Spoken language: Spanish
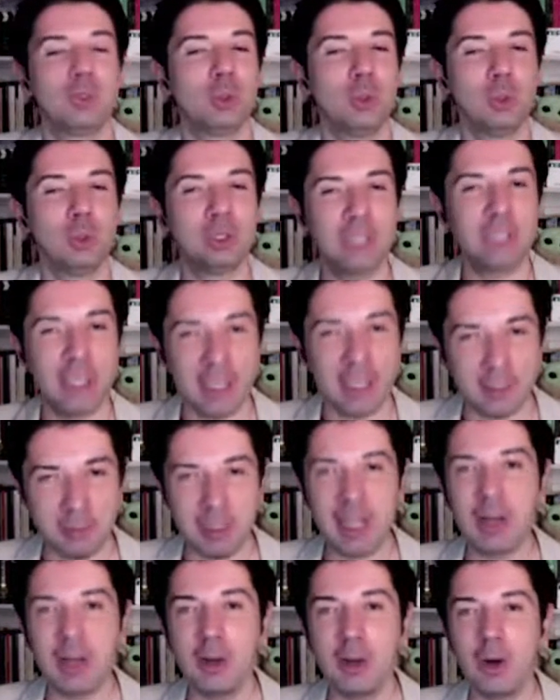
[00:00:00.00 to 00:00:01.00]
ustedes
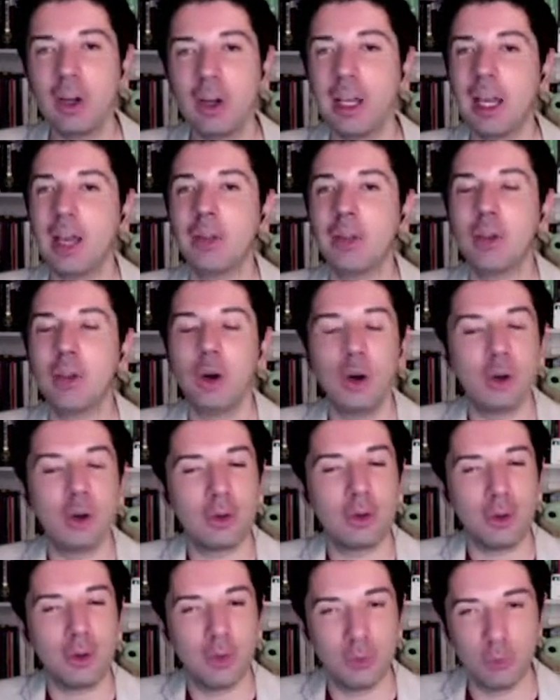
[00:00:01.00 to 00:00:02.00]
pídanlo, que
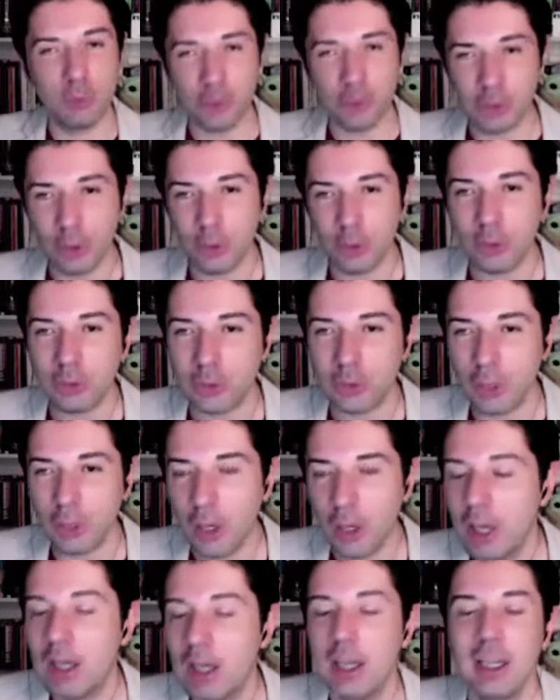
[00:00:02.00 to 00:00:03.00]
yo con mucho
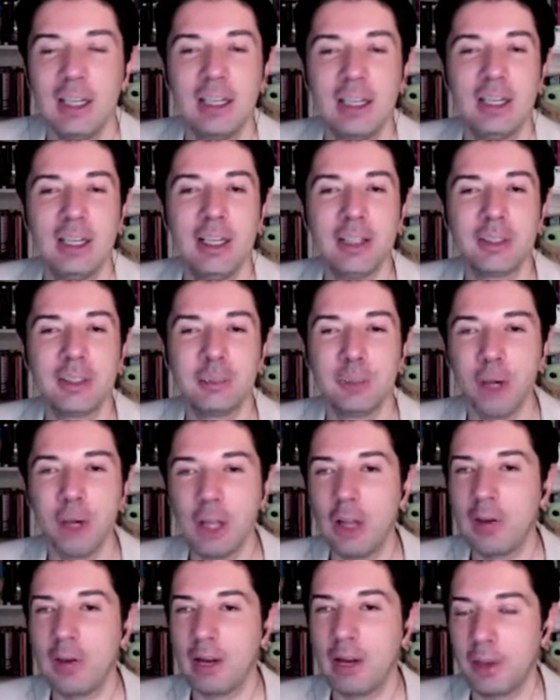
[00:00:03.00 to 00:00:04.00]
gusto les
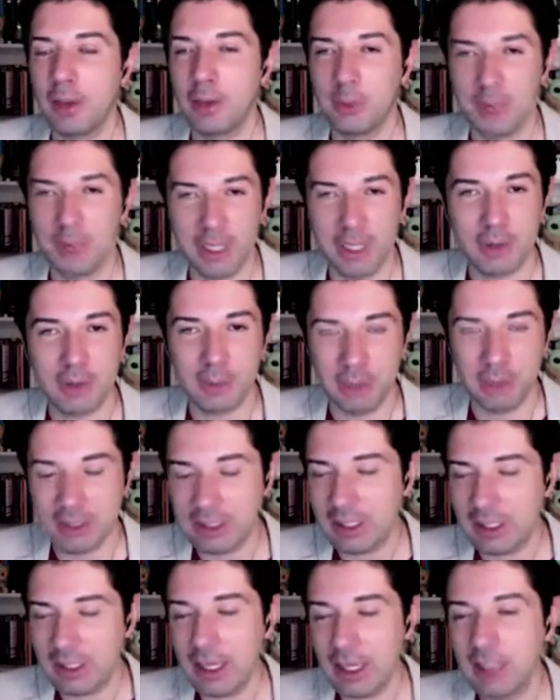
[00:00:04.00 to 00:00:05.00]
puedo hablar de comedias
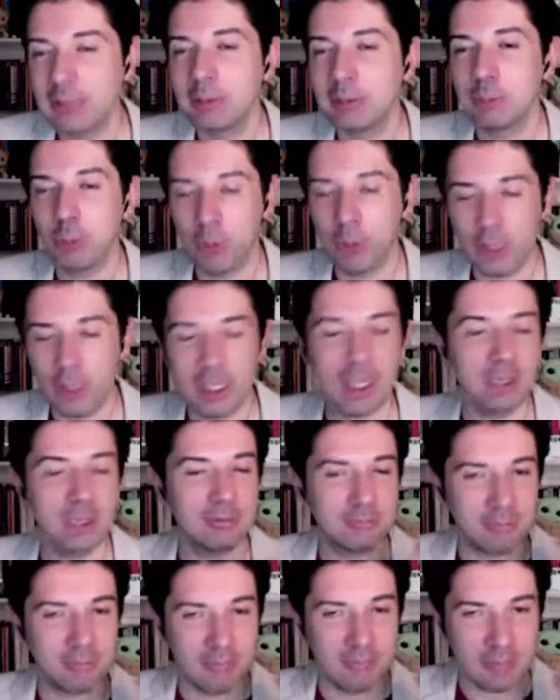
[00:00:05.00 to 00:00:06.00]
románticas
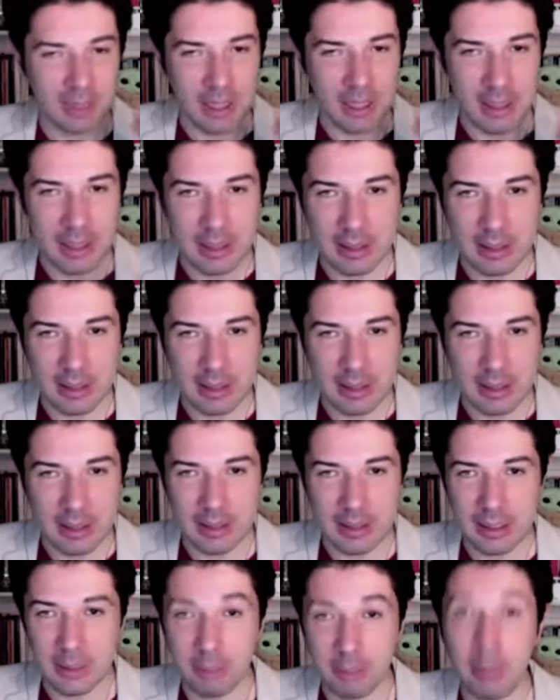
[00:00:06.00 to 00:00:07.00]
porque
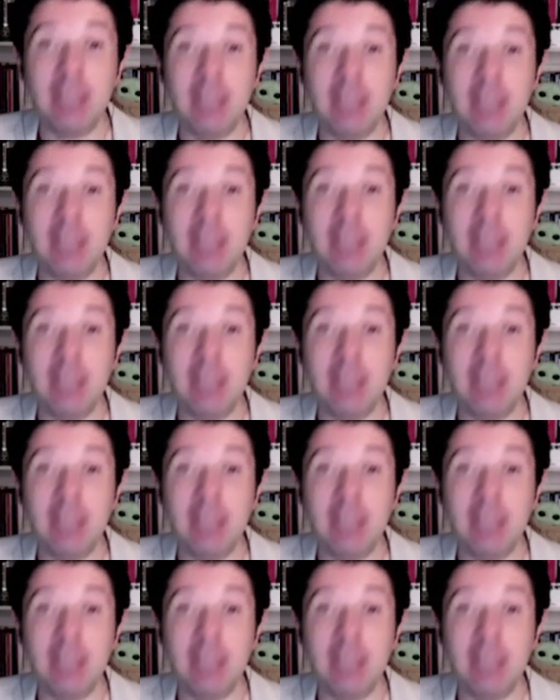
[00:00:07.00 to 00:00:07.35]
he eh,